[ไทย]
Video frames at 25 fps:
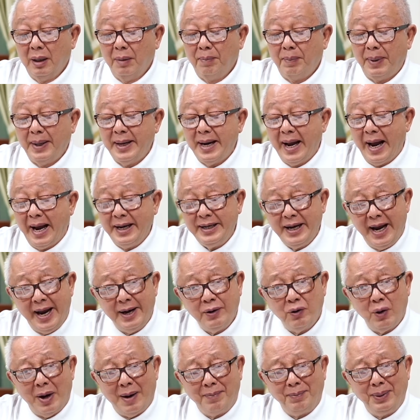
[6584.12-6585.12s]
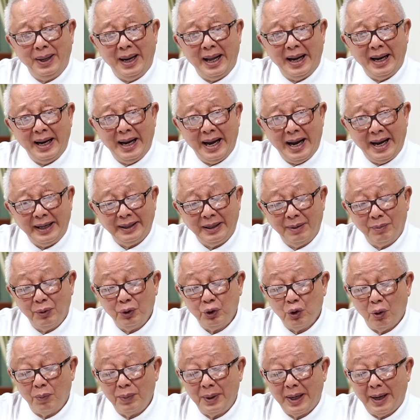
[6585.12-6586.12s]
ปัญหาใหญ่กว่าพลังงานท่าน
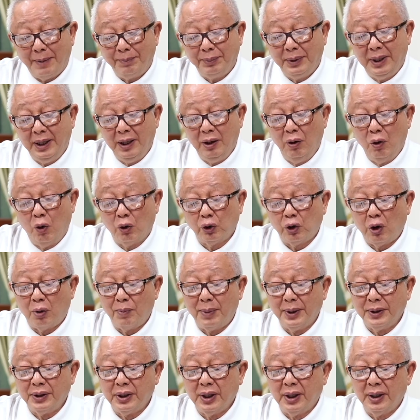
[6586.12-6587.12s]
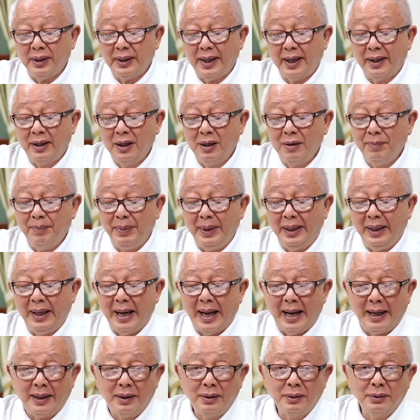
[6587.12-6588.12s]
ผู้ชมครับที่โลกต้องเผชิญในครึ่งปีห
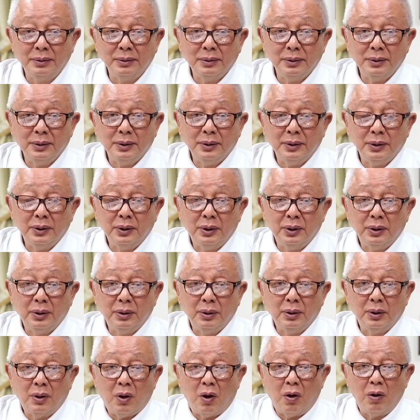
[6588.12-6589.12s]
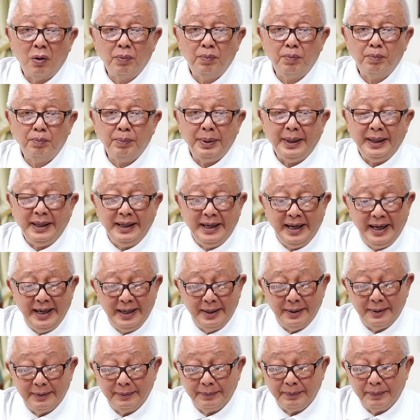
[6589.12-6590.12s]
ลังของปีนี้
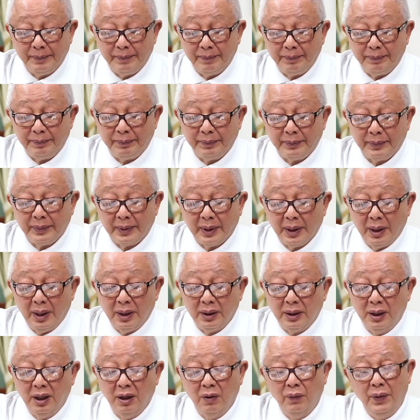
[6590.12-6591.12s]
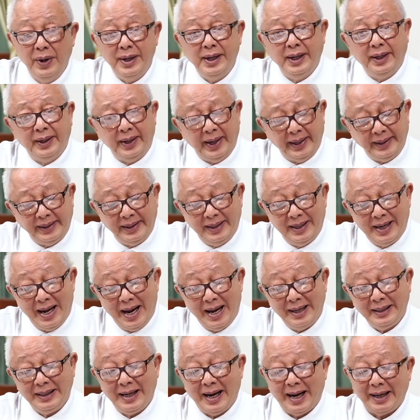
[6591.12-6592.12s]
คือวิกฤต
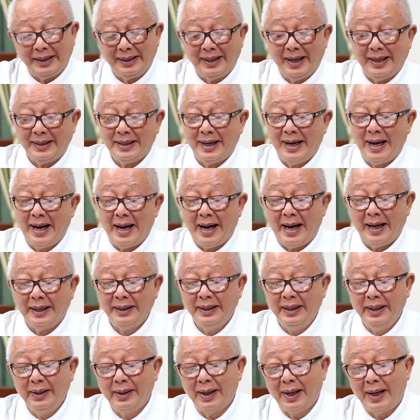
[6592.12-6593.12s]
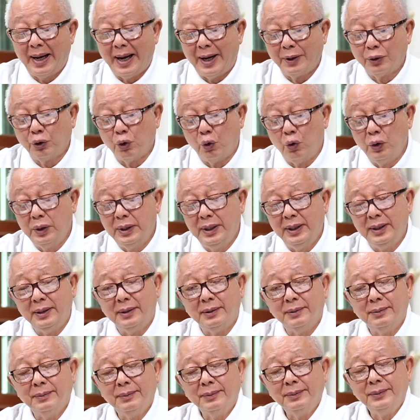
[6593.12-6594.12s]
การขาดแคลนอาหารที่ราคาสูงขึ้น
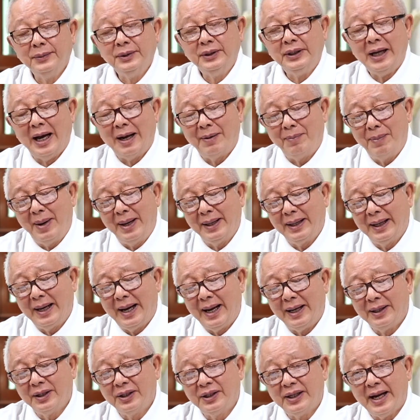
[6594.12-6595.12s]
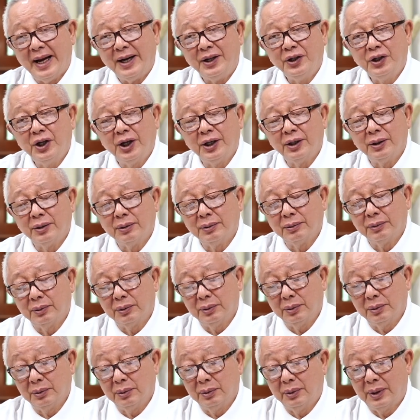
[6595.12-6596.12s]
จากมาตรการแซงชั่น
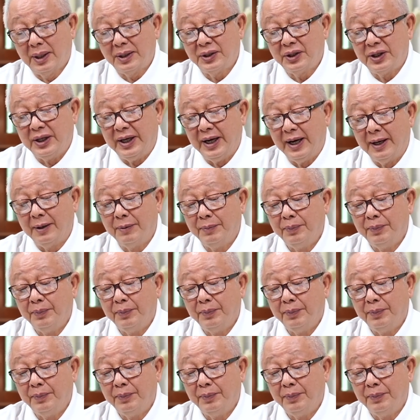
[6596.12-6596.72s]
รัสเซีย